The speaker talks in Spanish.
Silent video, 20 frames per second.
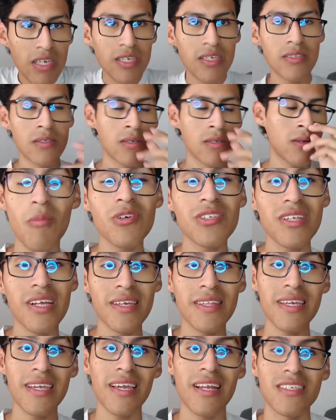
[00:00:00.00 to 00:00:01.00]
X me muestra la
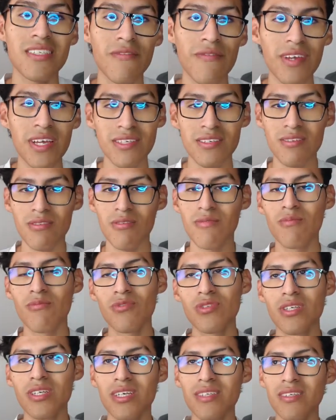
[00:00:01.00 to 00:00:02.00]
gente que clasifica ciertas
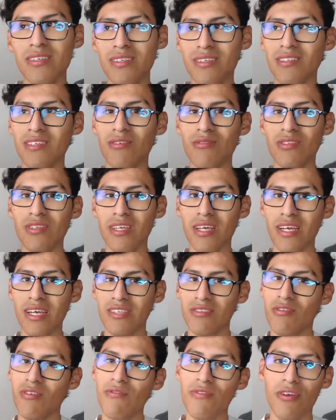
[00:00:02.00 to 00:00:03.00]
músicas y considera
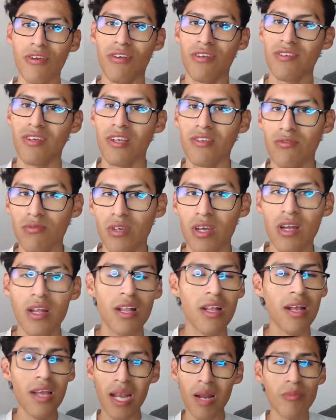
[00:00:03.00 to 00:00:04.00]
que son inferiores a la suya.
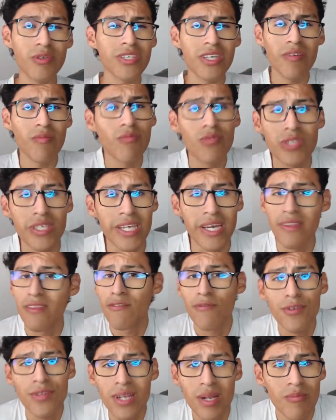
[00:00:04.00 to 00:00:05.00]
La música es música,
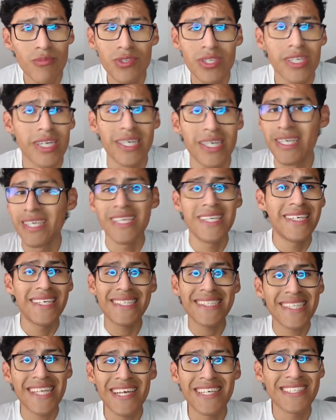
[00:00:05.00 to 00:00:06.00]
disfruta la música y ya
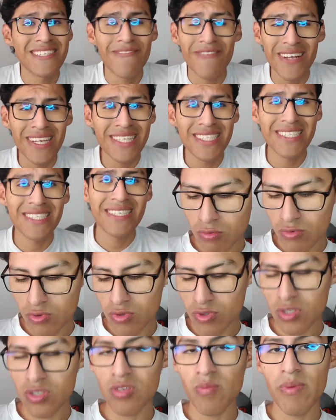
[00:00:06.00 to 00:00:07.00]
está, sé feliz. Un
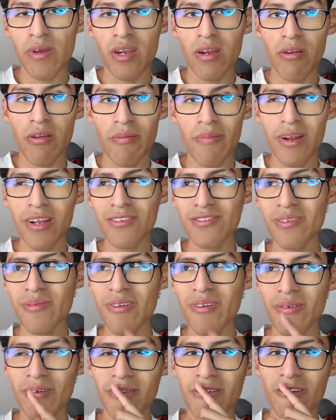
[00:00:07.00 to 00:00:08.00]
suceso paranormal, eso
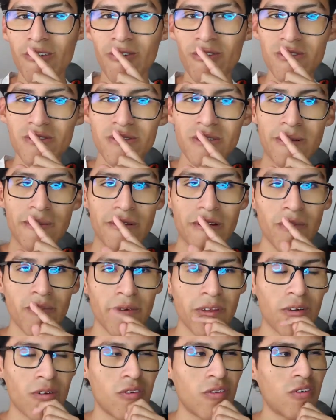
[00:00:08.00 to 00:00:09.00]
también lo llevo con un suscriptor,
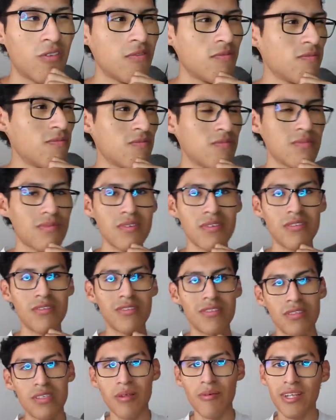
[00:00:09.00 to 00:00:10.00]
pero
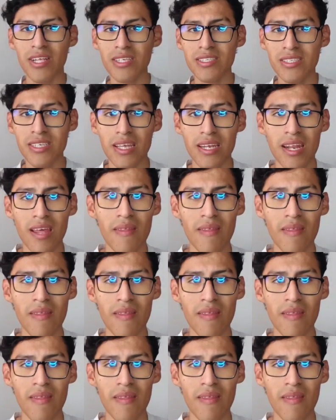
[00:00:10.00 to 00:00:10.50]
la verdad es que